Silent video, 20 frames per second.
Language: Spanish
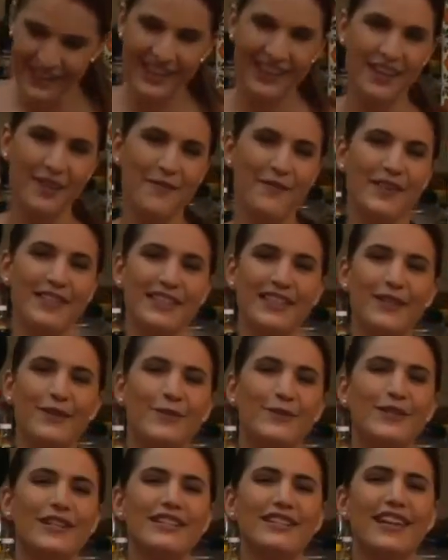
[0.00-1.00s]
nada más qué
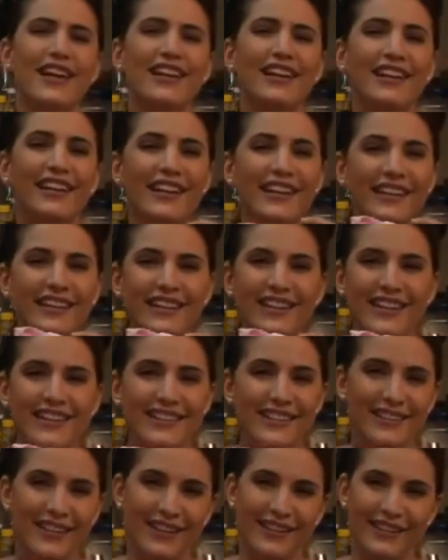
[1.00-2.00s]
cosas tan
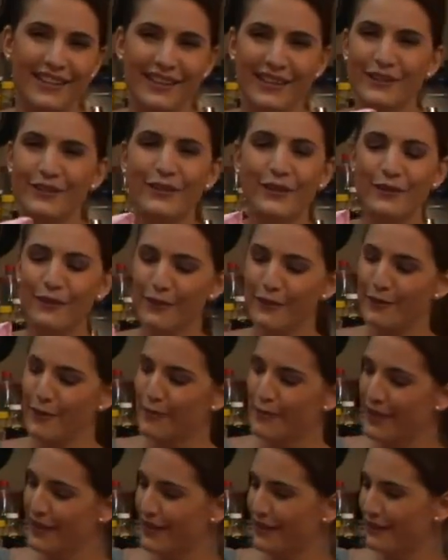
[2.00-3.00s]
lindas y tan tiernas. Yo que fui
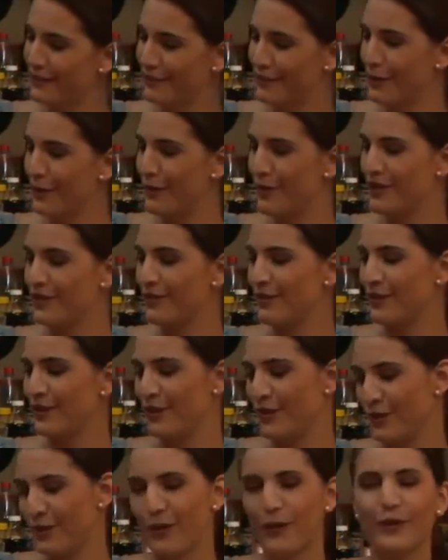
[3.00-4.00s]
mamá, veo esto y
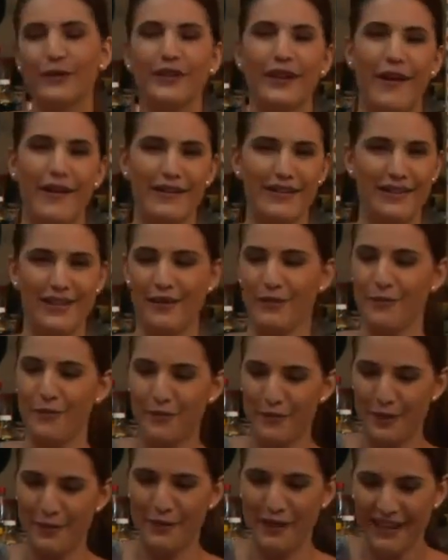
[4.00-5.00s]
digo, otra vez quiero
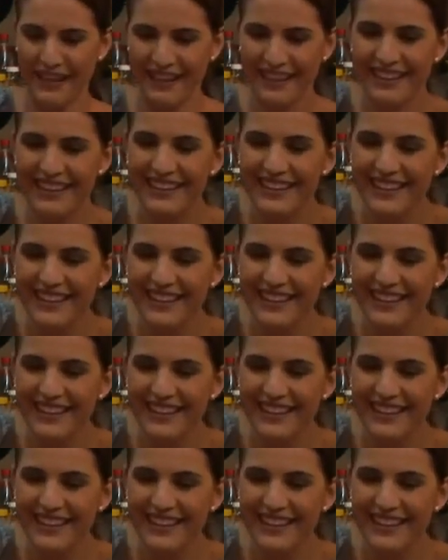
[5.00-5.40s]
un bebé.